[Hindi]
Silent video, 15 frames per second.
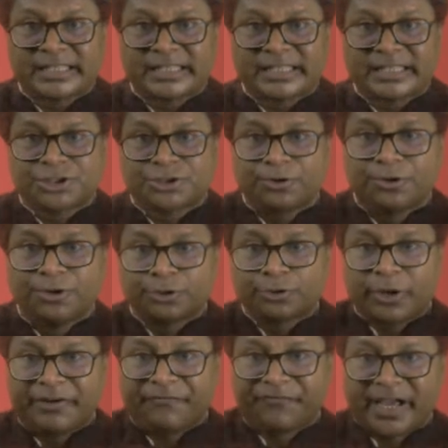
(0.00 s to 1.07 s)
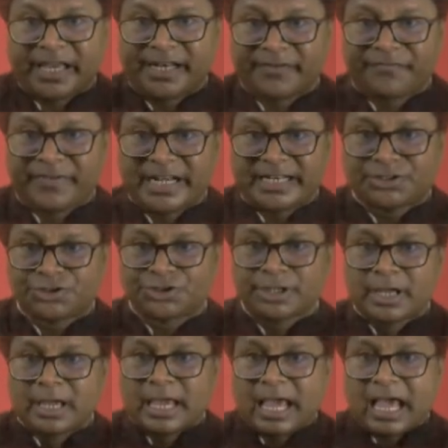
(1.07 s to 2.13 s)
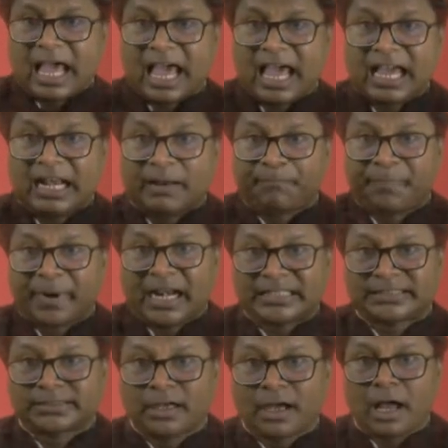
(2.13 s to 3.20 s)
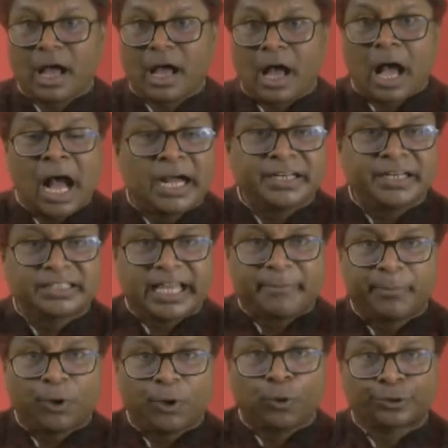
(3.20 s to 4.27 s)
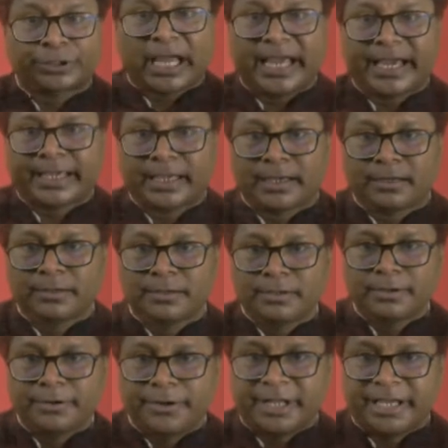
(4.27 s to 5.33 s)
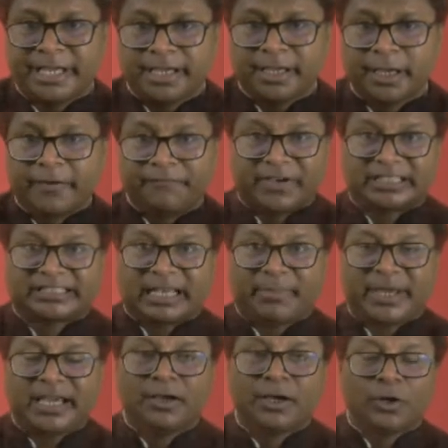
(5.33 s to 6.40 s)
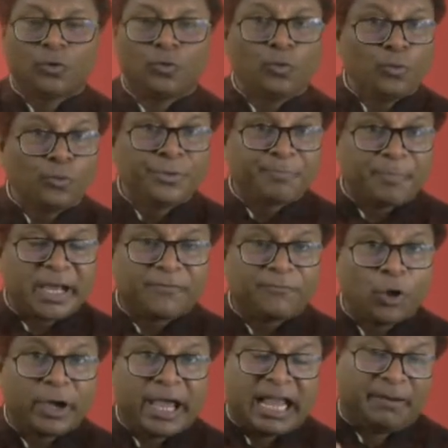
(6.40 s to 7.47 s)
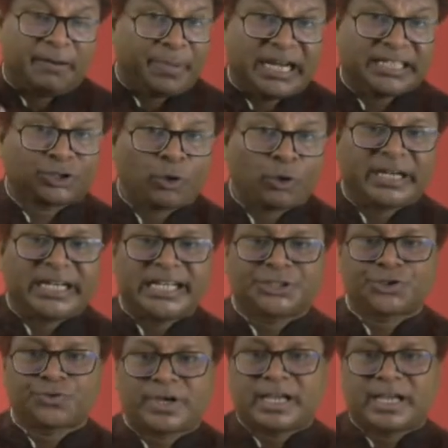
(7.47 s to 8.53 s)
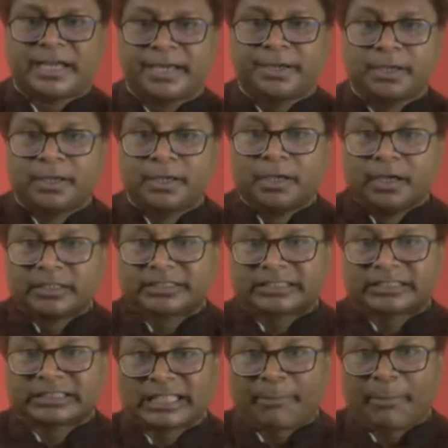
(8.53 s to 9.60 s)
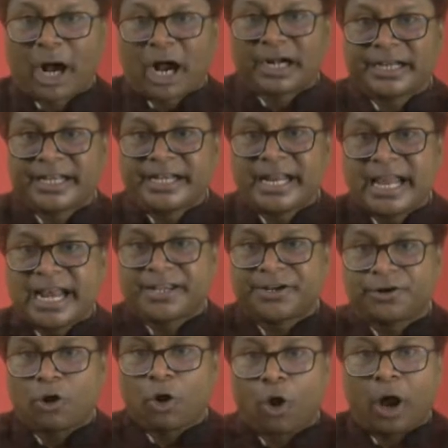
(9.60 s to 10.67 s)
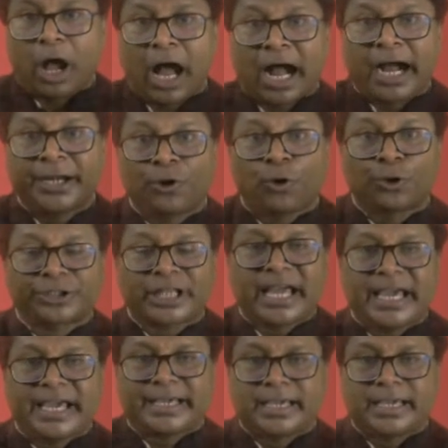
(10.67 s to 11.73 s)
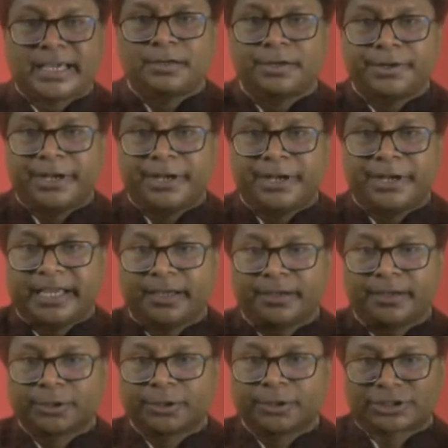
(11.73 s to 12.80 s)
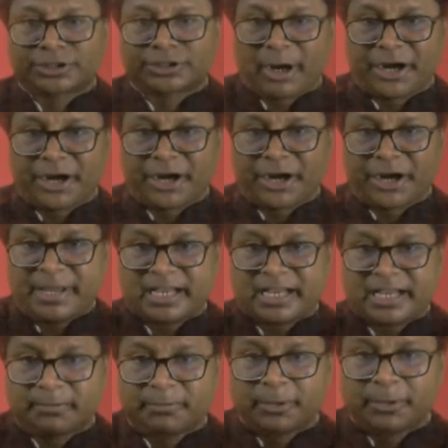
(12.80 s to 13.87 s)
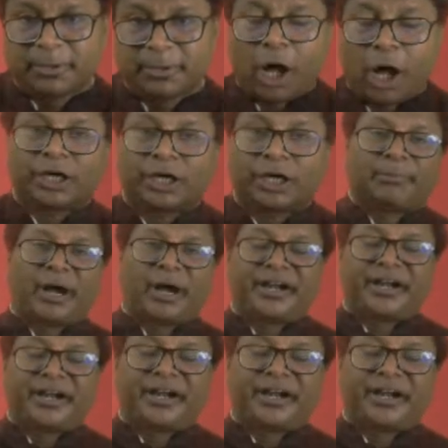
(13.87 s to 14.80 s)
हैं बच्चों तो इनफेरियर फिनिश हेल्पलेस आन देम होता है क्या नहीं वैसे भी उन पर वो हेल्पलेस तो बन नहीं चुका है सबॉर्डिनेट ऑन होता है क्या नहीं तो सबॉर्डिनेट भी खत्म और सबॉर्डिनेट